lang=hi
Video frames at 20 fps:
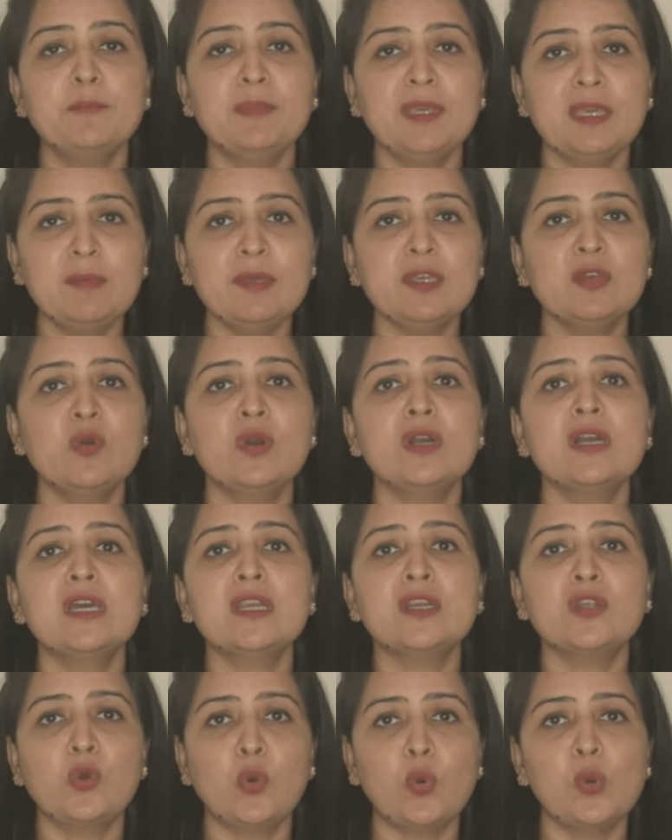बेबी को
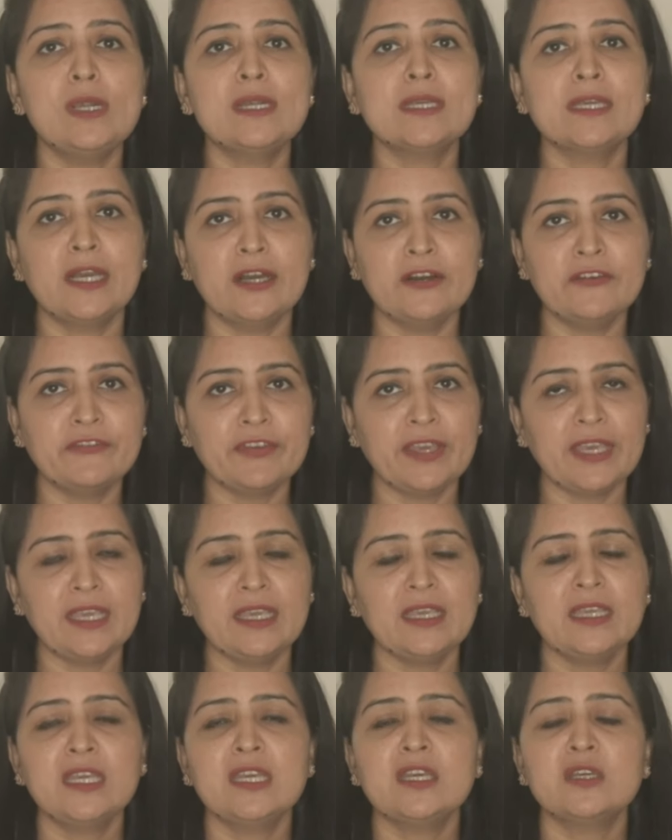अगर कोल्ड कफ
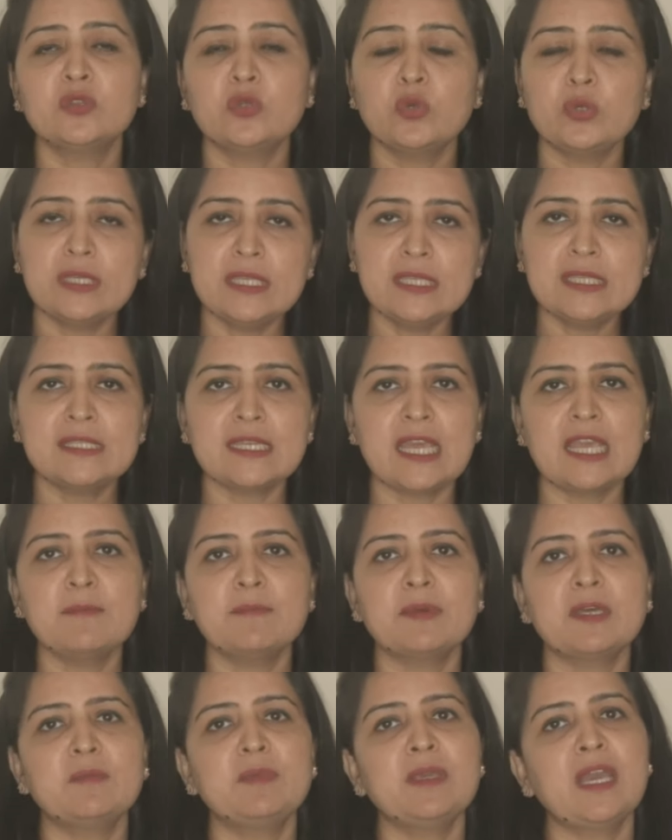है तो इस टाइम
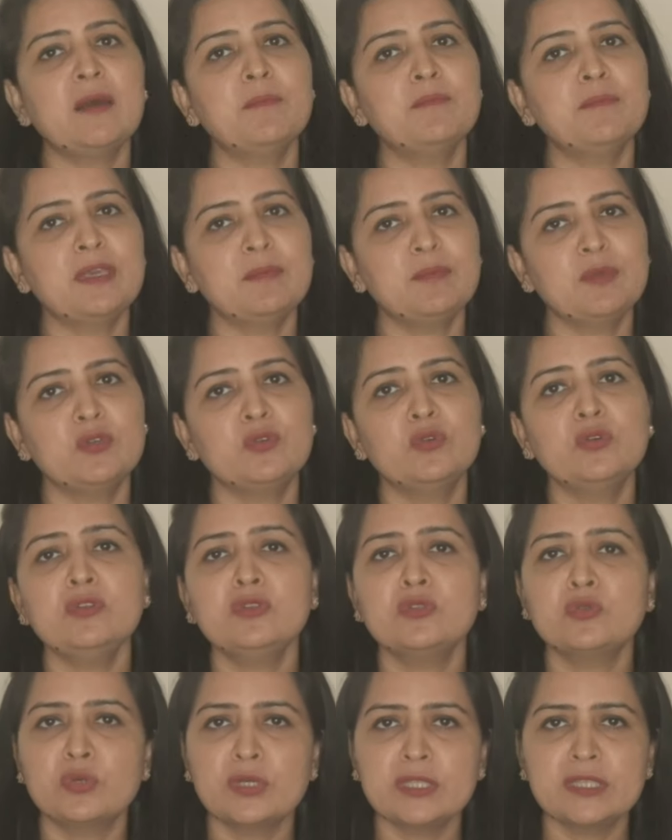पर भी आप बेबी को
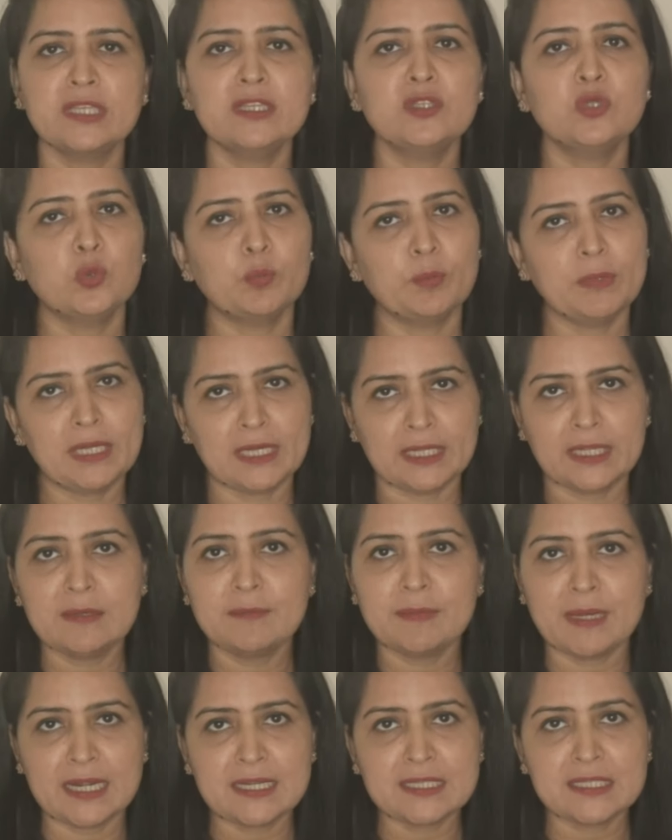थोड़ी देर धूप में लेकर
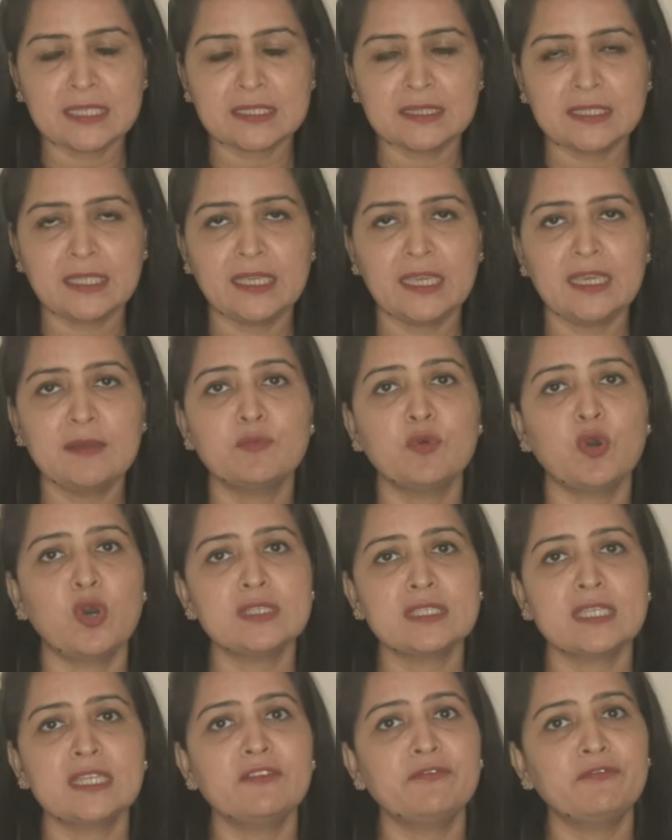बैठ सकते हैं
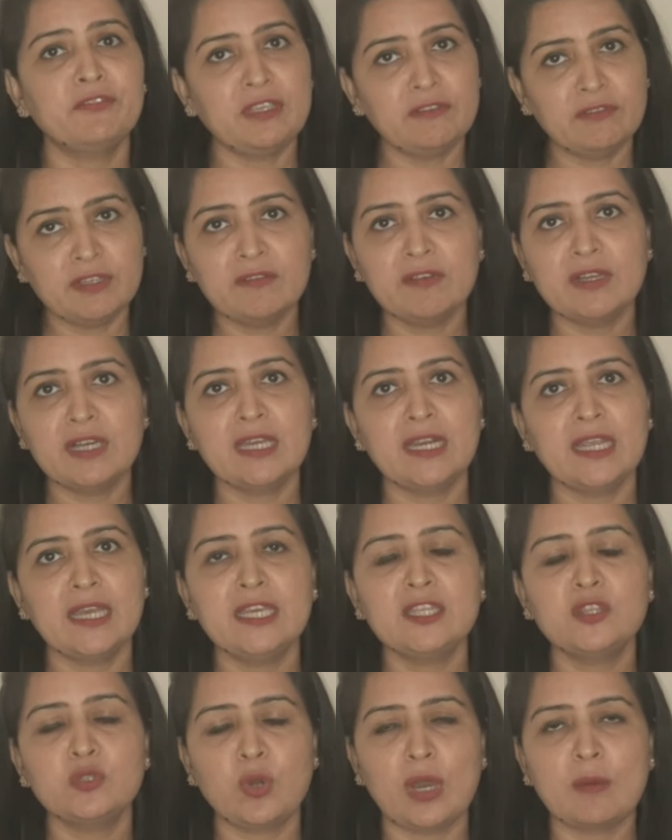बहुत ज़्यादा फीवर वगैरह
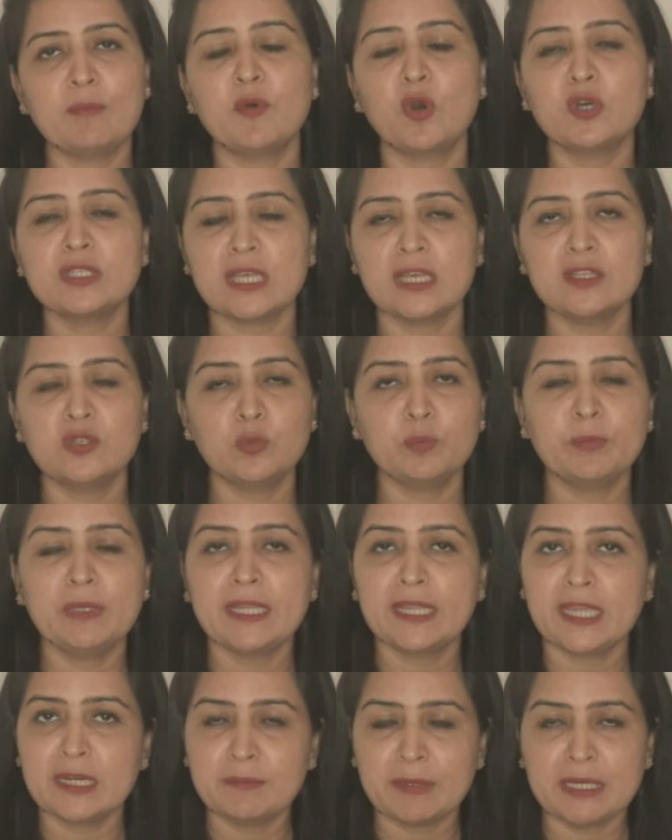है तो आप बहुत ज़्यादा धूप में
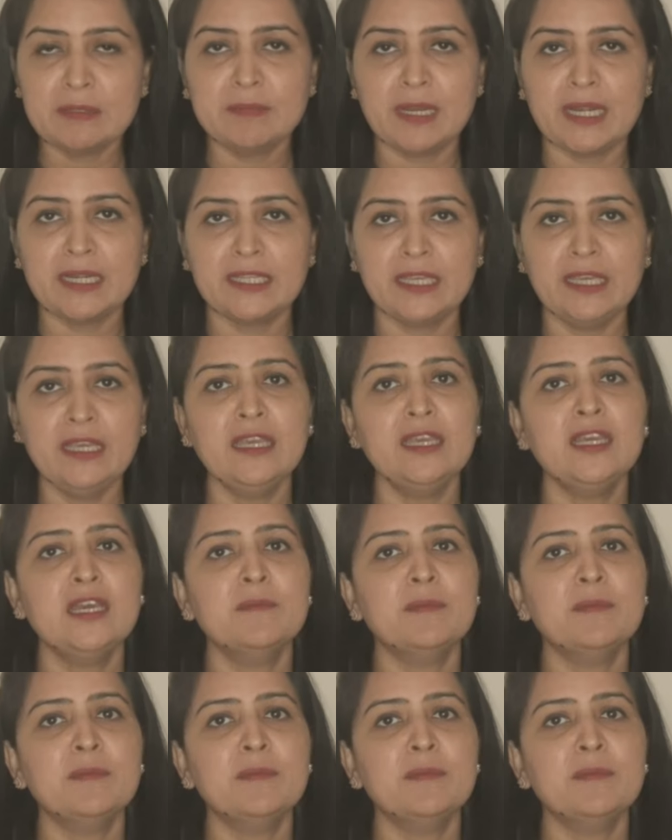लेकर मत बैठिए